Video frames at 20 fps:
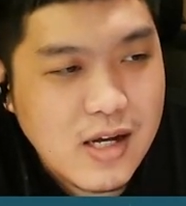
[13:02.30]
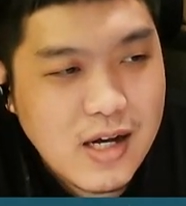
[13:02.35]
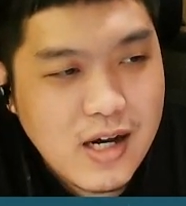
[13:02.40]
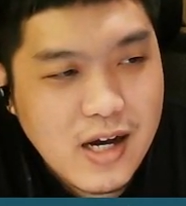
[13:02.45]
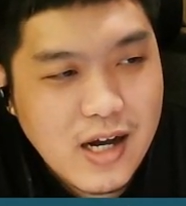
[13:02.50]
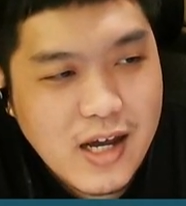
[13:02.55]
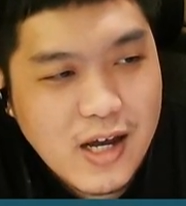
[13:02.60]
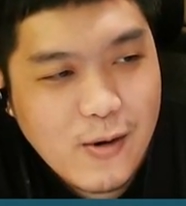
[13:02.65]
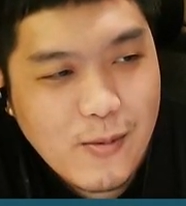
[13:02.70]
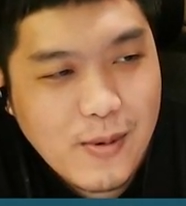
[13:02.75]

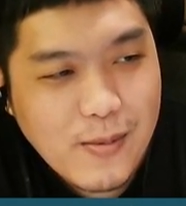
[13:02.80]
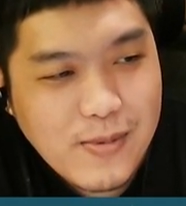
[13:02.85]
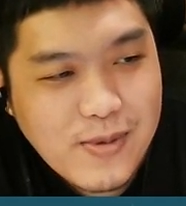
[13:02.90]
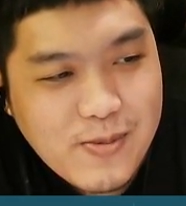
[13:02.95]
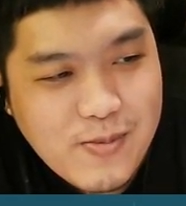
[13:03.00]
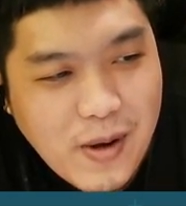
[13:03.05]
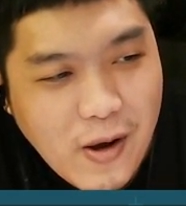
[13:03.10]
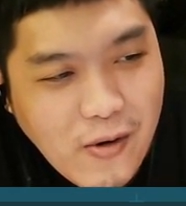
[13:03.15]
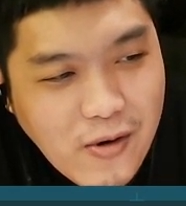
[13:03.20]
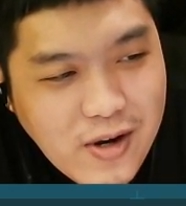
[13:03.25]
哎呀，我们
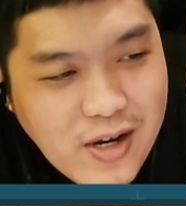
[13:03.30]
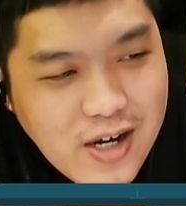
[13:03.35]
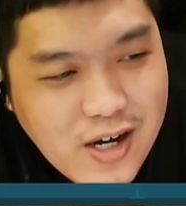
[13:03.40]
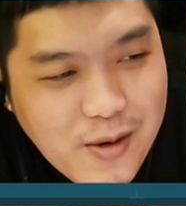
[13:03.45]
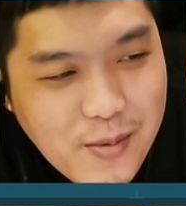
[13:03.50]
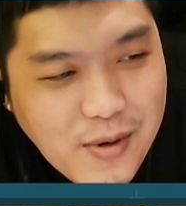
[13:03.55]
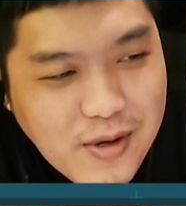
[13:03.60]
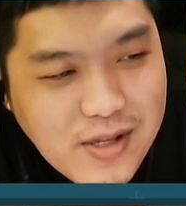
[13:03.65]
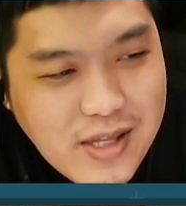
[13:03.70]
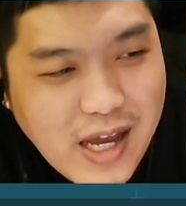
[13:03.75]
宝可
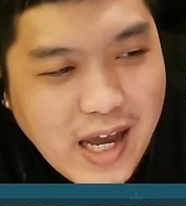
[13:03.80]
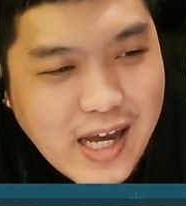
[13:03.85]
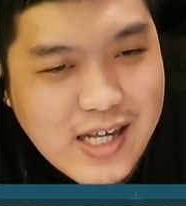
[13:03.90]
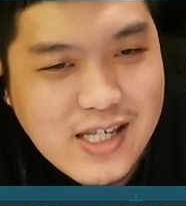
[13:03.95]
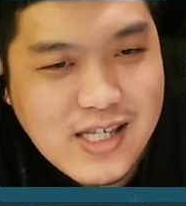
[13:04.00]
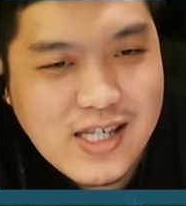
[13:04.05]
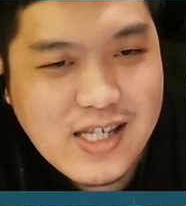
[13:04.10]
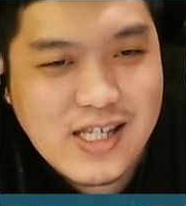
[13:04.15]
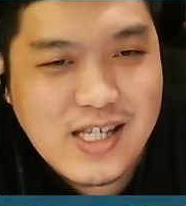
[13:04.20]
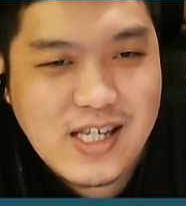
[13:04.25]
梦大
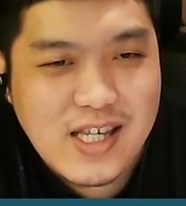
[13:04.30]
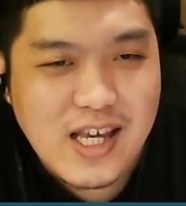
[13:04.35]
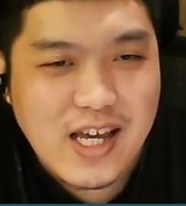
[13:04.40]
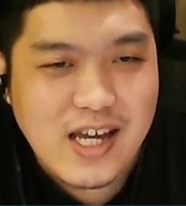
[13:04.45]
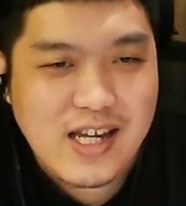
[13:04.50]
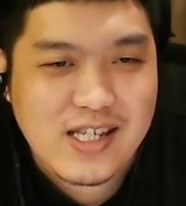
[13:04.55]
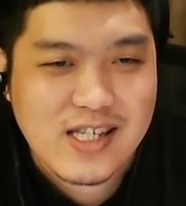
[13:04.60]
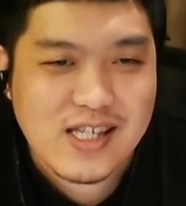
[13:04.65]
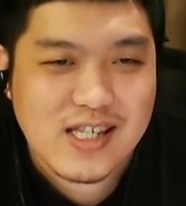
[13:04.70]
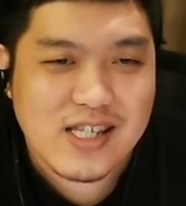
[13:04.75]
师 E
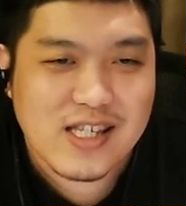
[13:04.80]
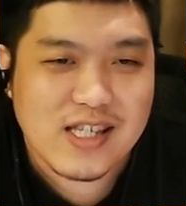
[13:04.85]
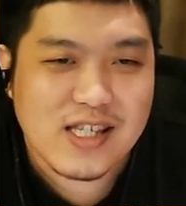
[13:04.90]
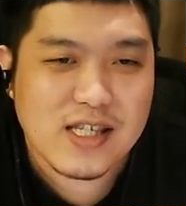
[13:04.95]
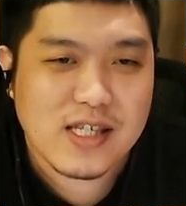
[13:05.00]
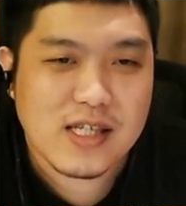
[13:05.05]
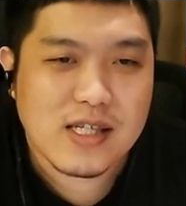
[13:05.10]
X